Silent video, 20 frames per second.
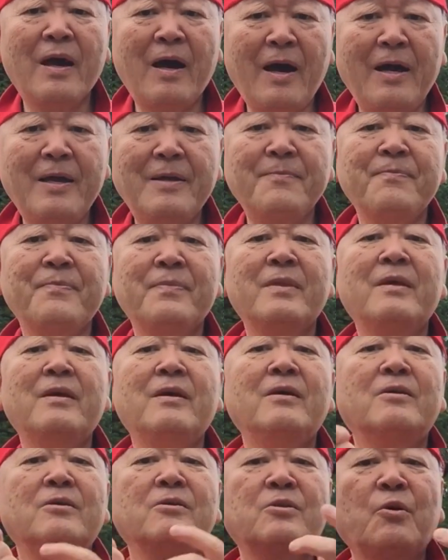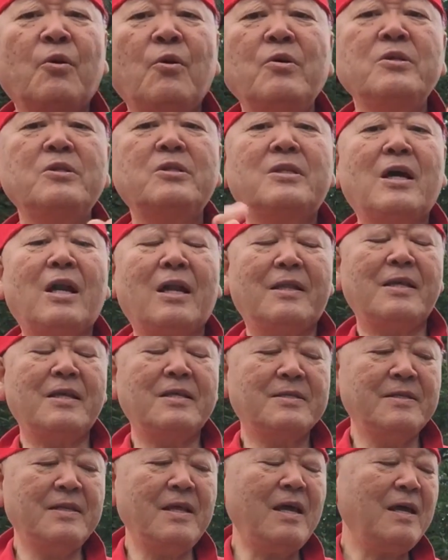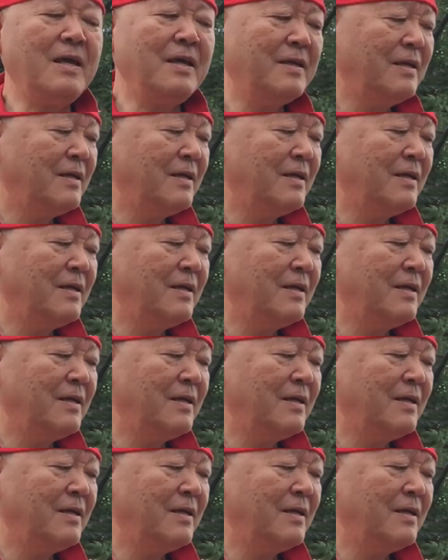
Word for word: はい、どうしたらですね